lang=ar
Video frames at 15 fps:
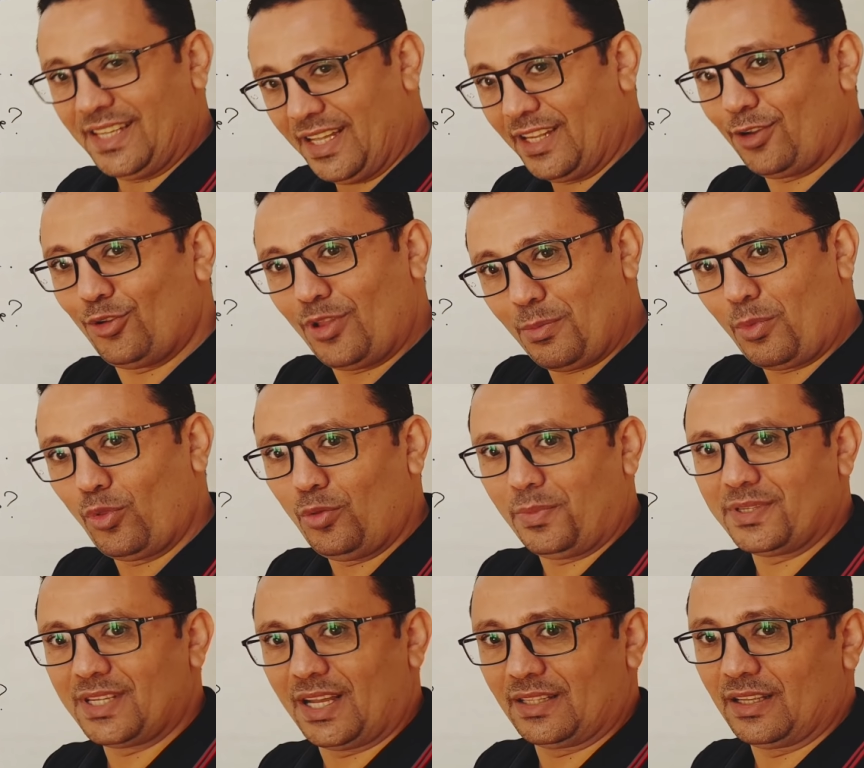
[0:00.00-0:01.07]
يعني خذ الموضوع
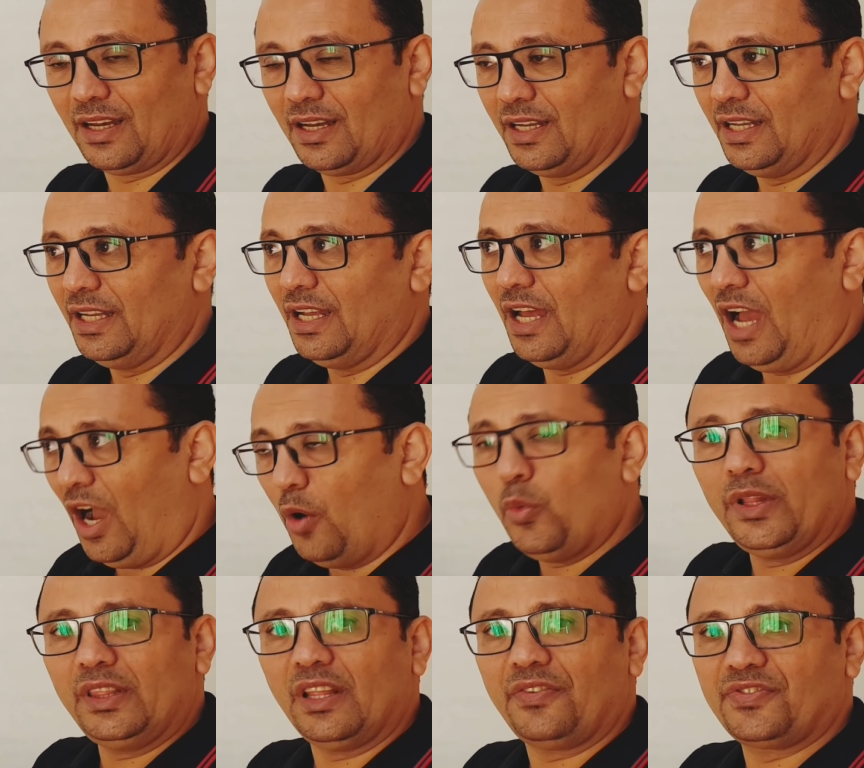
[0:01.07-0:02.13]
ببساطه
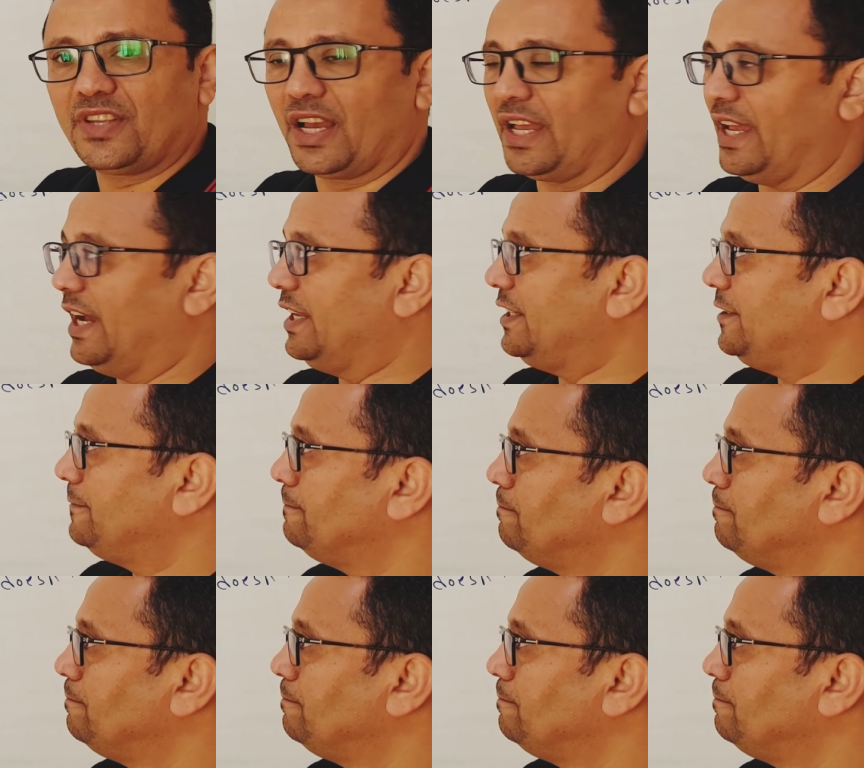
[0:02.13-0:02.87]
عود نفسك يعني